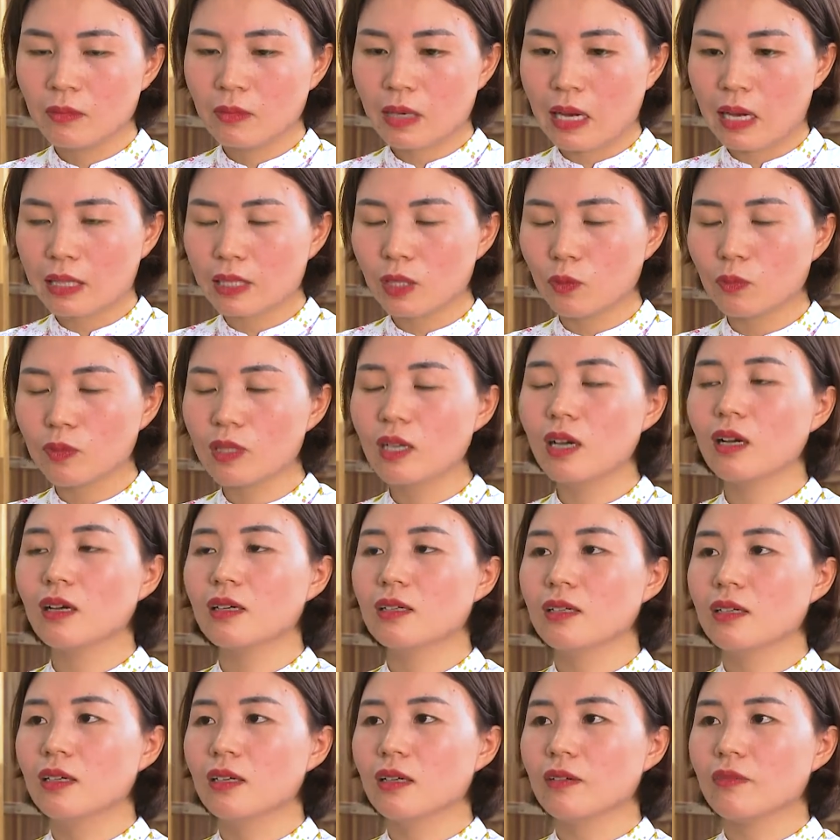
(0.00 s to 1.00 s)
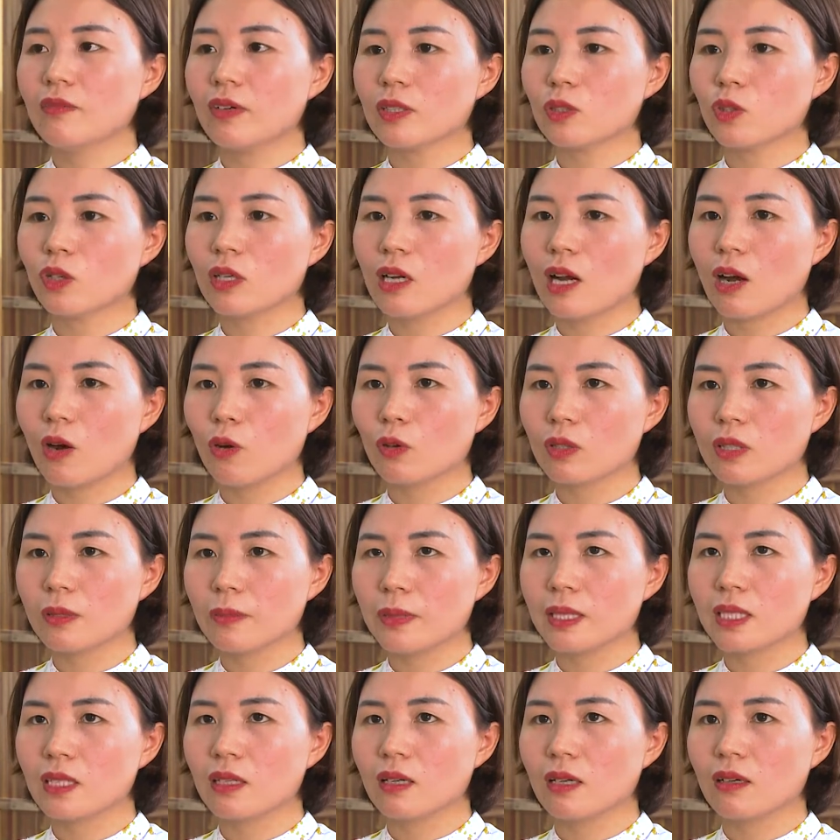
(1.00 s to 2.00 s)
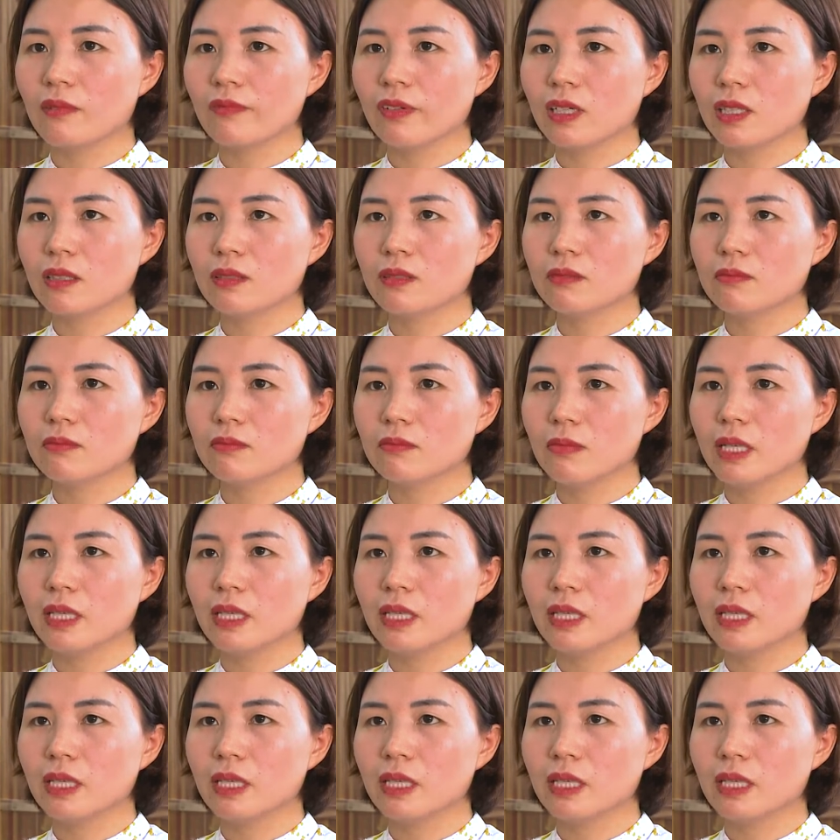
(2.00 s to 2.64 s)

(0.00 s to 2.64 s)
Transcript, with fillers: cả trong nước và xuất khẩu thì bây giờ vẫn